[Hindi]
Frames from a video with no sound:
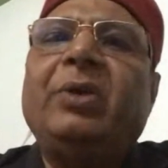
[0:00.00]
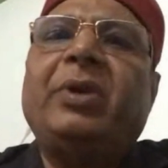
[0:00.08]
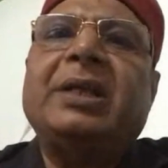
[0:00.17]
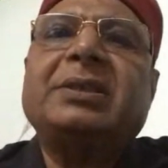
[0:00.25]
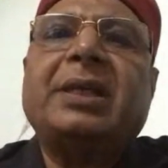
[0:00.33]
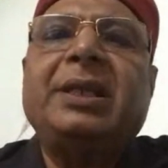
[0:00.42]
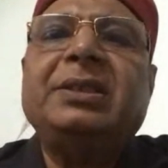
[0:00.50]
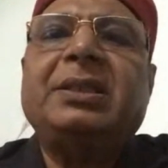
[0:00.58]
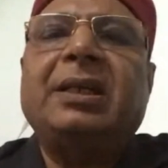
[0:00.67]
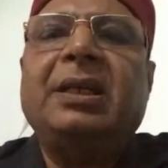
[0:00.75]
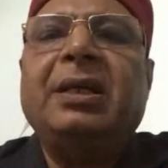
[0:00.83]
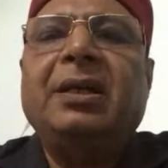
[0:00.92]
और आसानी
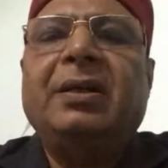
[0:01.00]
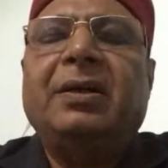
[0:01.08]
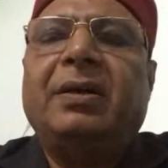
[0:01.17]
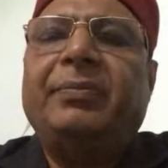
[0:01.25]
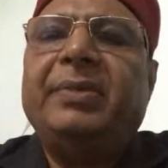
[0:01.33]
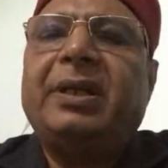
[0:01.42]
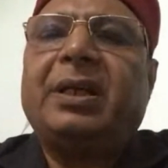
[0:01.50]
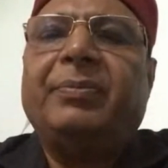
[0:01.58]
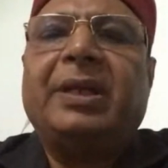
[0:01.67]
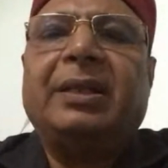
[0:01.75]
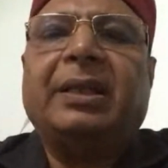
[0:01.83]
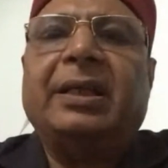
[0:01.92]
से हम एक
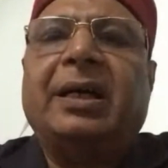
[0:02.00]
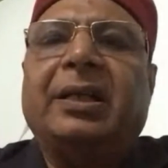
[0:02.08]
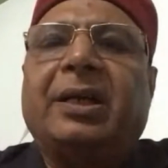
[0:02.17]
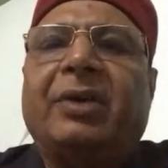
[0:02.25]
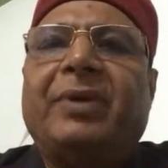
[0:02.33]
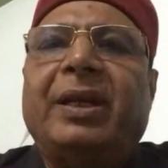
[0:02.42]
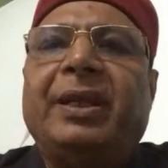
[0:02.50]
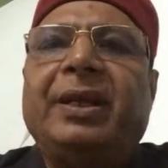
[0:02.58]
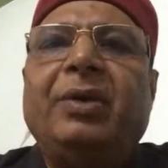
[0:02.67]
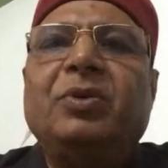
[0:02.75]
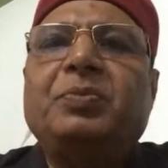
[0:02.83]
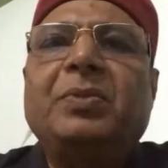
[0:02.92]
कमरा तैयार करवा
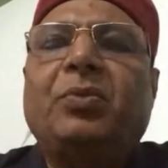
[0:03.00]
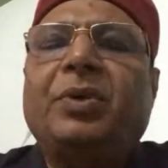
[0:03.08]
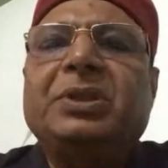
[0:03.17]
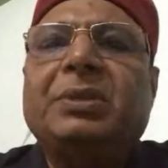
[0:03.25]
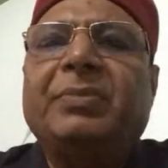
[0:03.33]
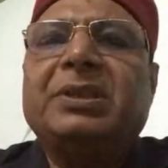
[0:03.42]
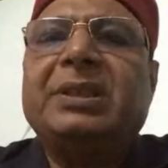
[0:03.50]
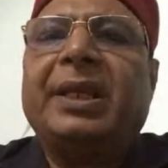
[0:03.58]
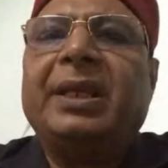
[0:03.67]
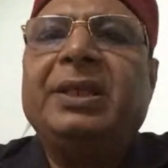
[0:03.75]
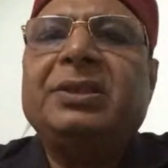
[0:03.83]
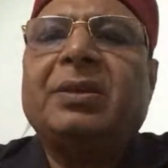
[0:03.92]
लेंगे उसमें कोई समस्या
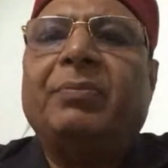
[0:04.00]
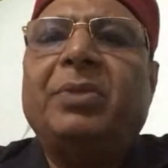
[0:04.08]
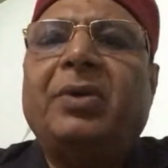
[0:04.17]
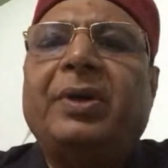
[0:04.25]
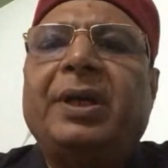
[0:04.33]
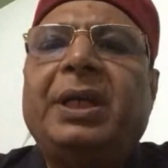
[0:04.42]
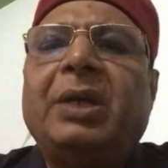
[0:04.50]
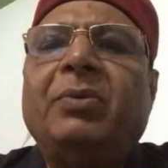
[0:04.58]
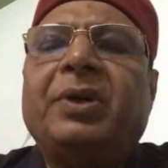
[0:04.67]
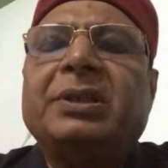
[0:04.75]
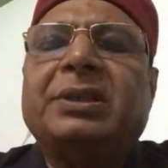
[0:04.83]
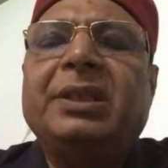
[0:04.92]
नहीं संभव है कि
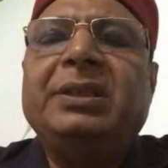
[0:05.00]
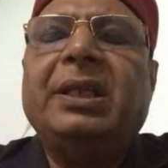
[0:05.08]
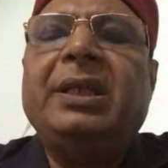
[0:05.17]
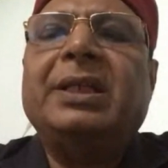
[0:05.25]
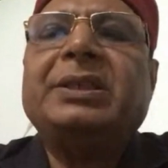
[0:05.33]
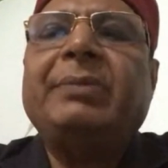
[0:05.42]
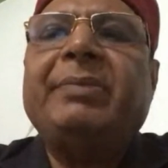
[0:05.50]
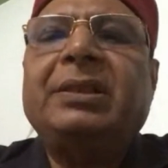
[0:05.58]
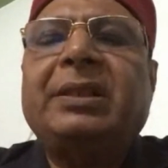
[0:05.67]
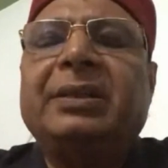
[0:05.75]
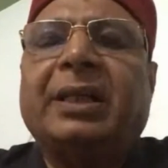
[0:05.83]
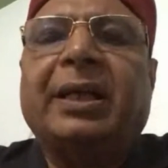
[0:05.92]
वो किसी इंजीनियर से
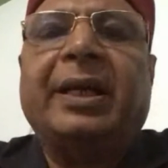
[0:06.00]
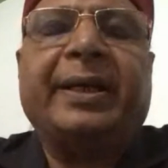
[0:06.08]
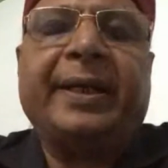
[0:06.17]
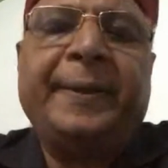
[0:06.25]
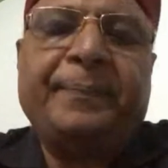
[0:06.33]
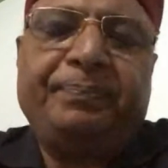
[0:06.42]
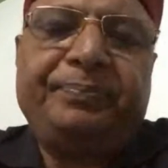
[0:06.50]
बेहतर तैयार करे